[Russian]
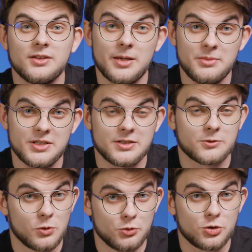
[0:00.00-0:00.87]
На месте с
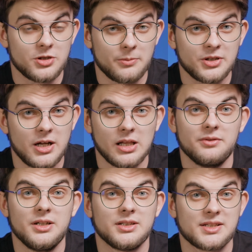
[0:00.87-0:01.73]
помощью терминала
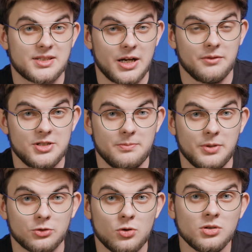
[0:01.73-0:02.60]
вы настраиваете
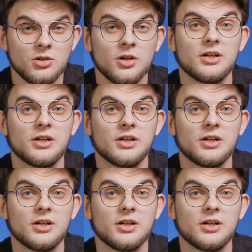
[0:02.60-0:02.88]
пин-код,